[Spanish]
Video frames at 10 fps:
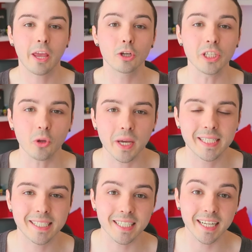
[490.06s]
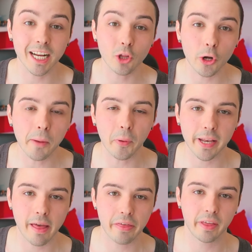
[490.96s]
Que yo si tuviese ese escritorio
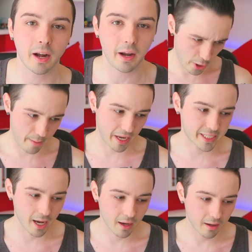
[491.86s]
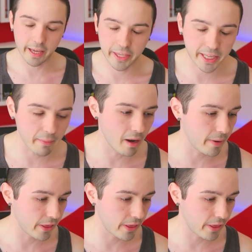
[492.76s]
podría decirle, oye mesa, edítame el